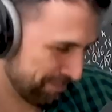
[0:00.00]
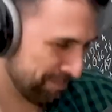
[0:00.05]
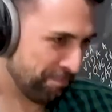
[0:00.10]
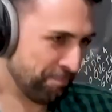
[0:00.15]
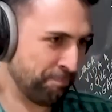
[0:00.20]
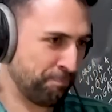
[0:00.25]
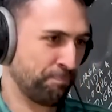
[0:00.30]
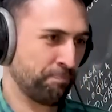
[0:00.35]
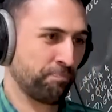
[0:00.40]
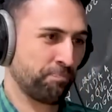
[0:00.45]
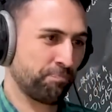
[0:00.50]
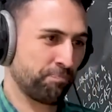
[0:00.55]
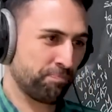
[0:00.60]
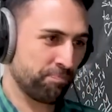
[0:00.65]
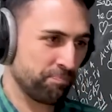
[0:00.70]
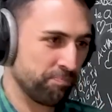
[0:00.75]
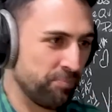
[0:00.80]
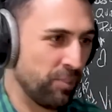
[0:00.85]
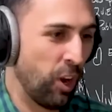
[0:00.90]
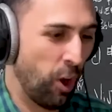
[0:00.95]
sigue,
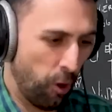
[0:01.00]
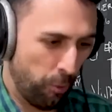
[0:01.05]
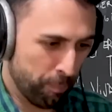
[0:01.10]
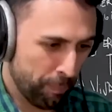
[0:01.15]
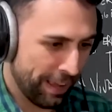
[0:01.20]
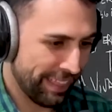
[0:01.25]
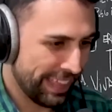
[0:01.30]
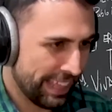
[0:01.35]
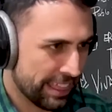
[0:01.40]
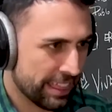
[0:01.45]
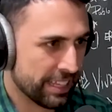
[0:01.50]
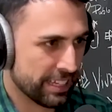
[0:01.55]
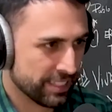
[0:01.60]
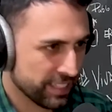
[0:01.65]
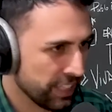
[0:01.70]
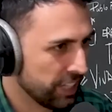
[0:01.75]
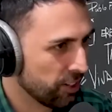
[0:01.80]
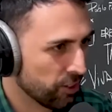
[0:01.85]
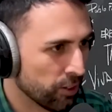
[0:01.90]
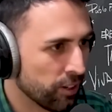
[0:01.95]
sigue. No, me dices,
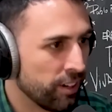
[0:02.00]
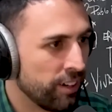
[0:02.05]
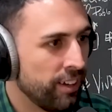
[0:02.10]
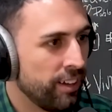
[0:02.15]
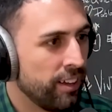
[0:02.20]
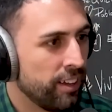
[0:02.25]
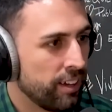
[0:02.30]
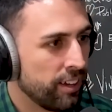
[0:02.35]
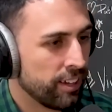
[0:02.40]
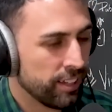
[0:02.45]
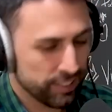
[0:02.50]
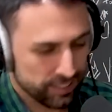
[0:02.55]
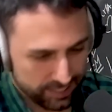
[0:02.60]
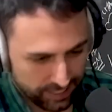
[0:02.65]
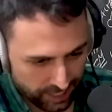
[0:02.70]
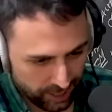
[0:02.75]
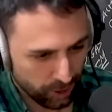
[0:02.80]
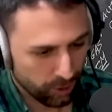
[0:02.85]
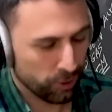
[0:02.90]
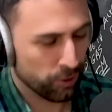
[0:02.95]
dilo.
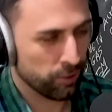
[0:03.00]
Dilo.